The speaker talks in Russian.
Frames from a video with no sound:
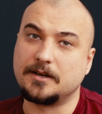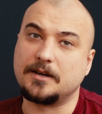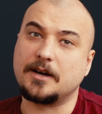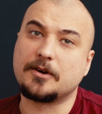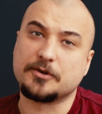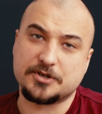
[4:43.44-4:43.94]

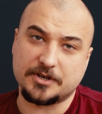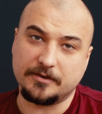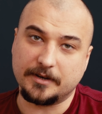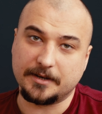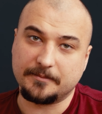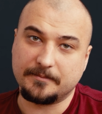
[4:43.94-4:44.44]
Короче
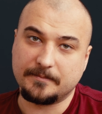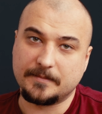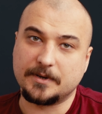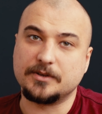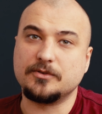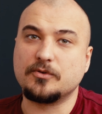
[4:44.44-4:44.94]
говоря,
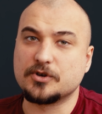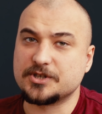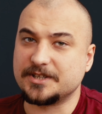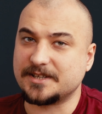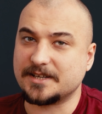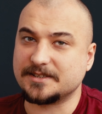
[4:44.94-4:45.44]
нож
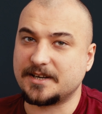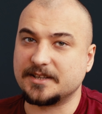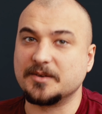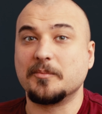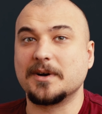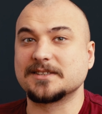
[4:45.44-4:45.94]
из
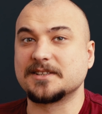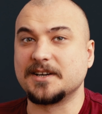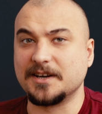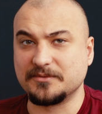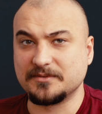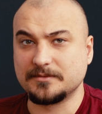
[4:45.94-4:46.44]
разряда must
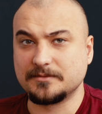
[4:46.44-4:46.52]
have.